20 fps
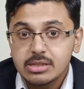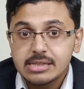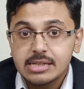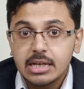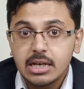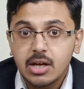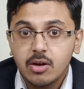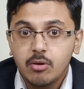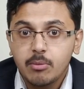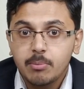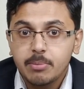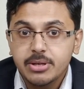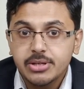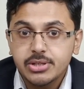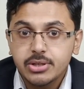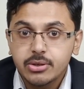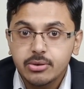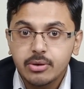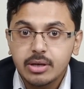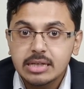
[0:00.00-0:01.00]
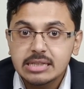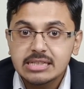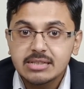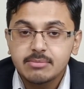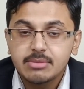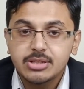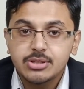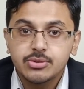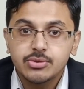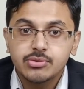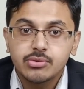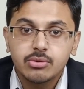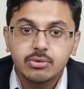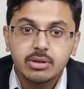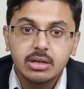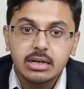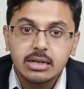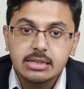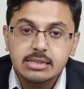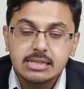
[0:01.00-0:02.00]
और इसके अलावा पेशेंट को ऐसे महसूस
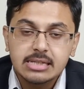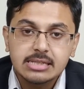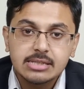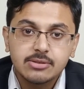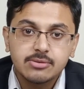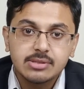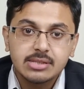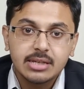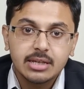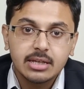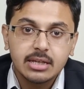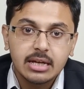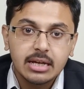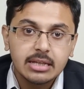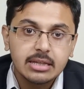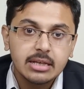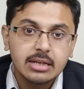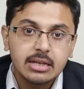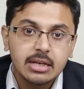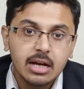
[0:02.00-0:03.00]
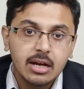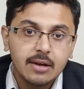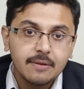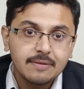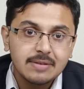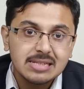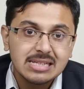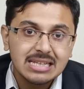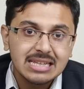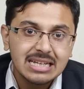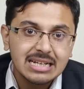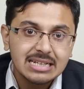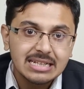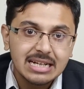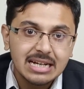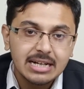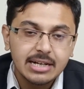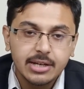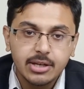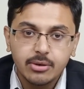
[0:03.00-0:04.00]
होगा कि जैसे उसकी गर्दन काफ़ी ज़्यादा
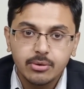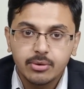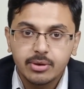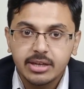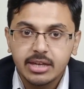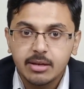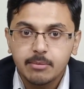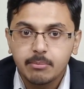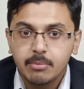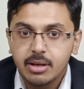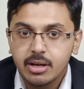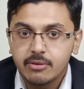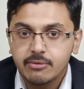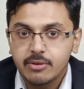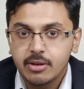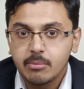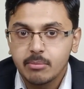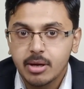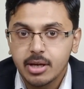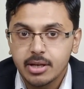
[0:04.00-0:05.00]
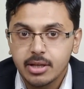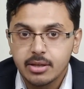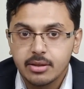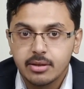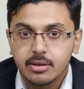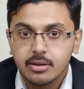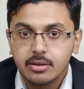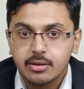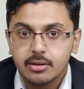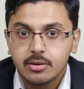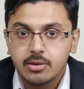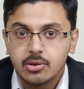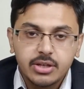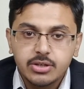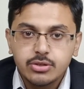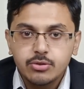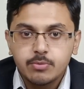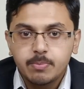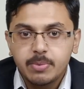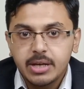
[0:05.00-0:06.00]
ठंडी होगी बर्फ़ की माने तो।
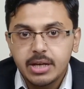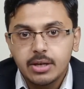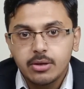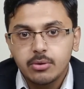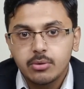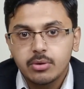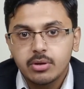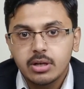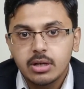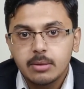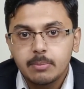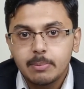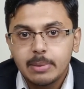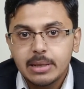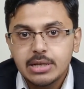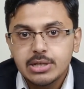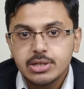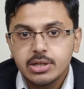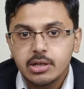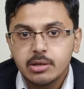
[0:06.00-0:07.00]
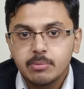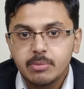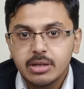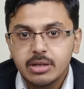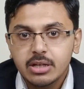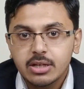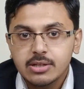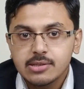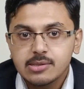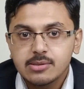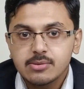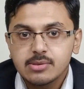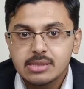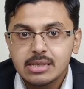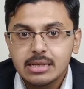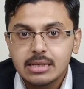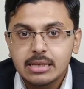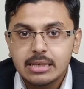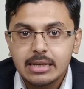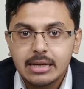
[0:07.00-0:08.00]
ये जो पेन होगा पेशेंट में खसूस
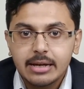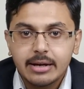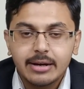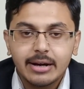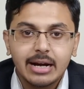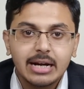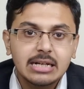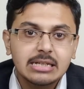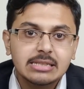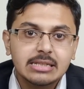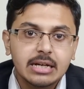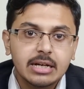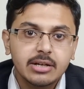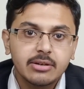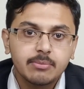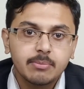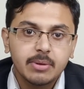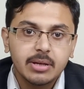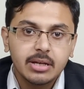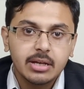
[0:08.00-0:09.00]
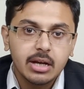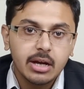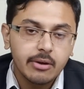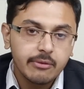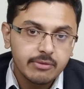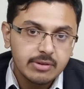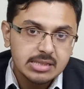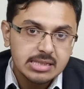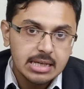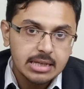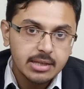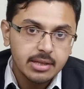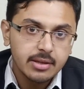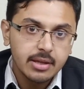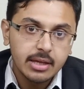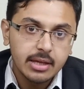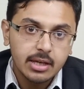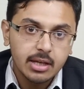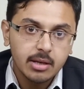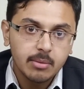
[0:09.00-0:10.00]
राइट साइड पे काफ़ी ज़्यादा
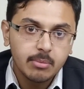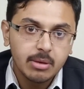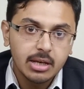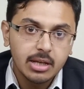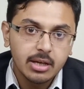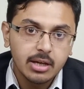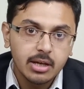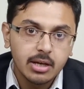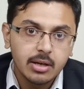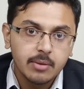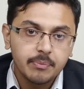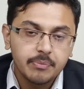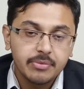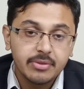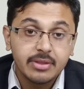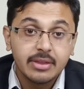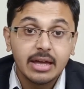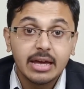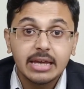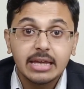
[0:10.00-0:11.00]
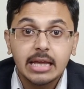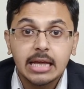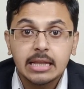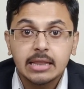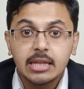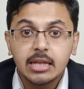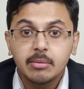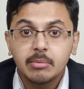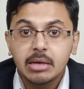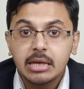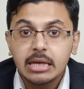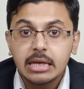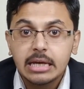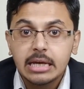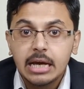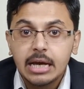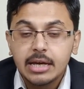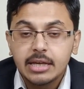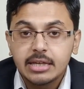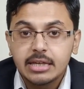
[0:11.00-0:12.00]
देखने मिलेगा दाएं कंधे में
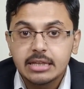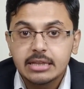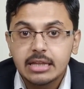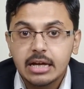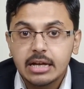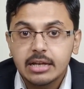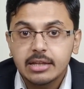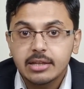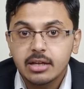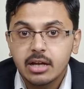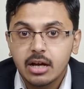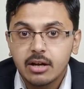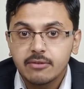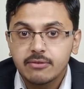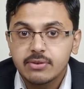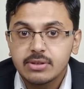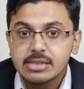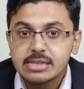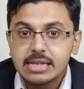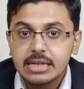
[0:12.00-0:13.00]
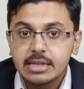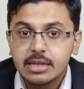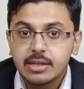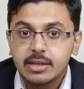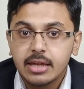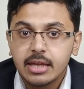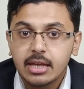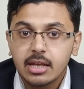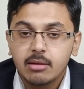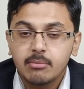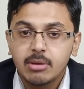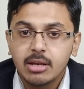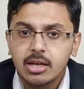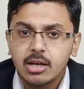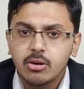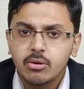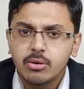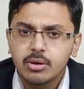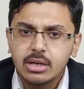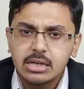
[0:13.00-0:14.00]
ये दर्द काफ़ी ज़्यादा देखने
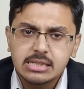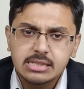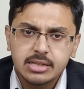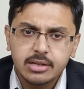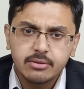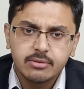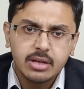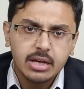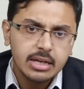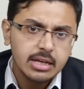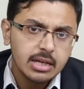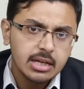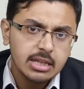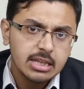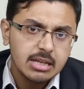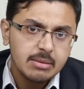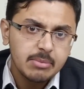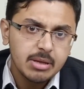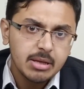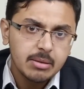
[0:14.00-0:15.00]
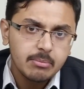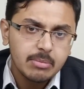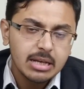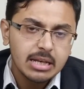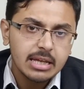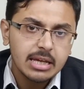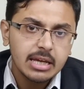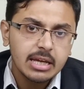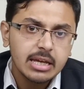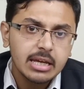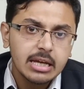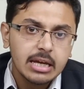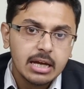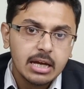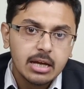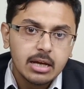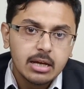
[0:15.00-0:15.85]
मिलेगा और ना सिर्फ दाएं कंधे में बल्कि